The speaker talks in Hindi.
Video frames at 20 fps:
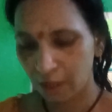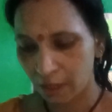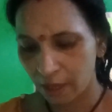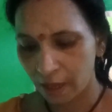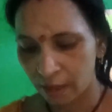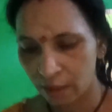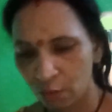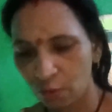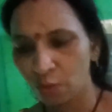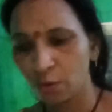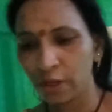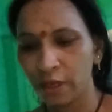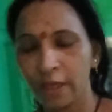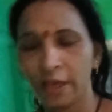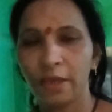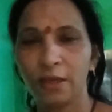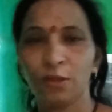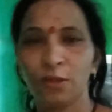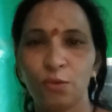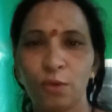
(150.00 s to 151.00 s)
तैयारी हो गई
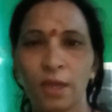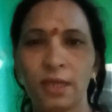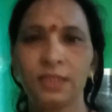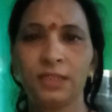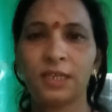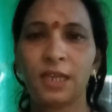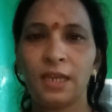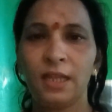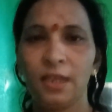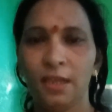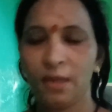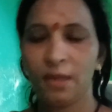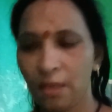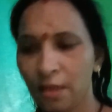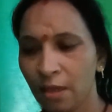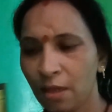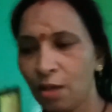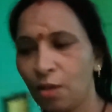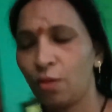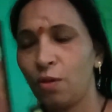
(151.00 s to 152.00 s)
है दुकान जाने के लिए
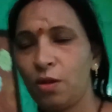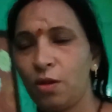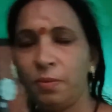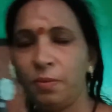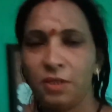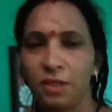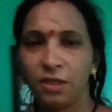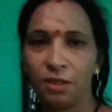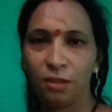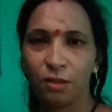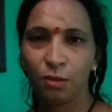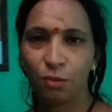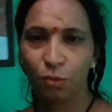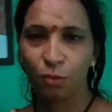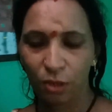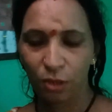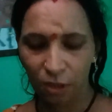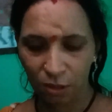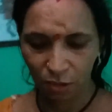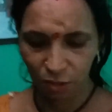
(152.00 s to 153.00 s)
और अभी संगीता को
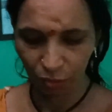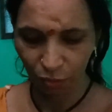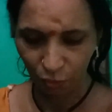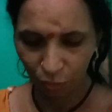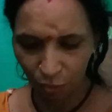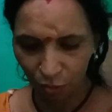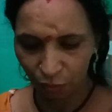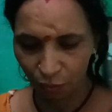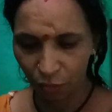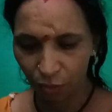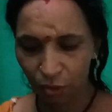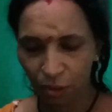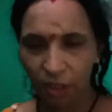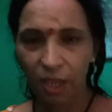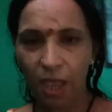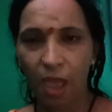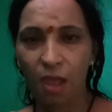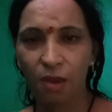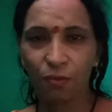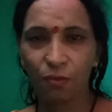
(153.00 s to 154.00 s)
देखती हूँ कि वो
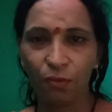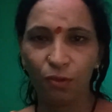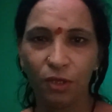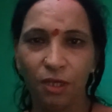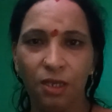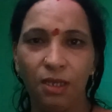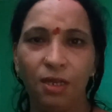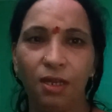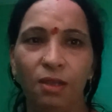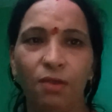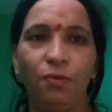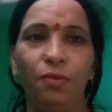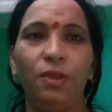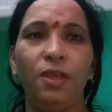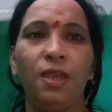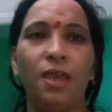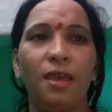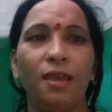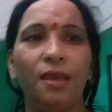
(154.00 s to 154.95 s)
तैयार हुई कि नहीं हुई है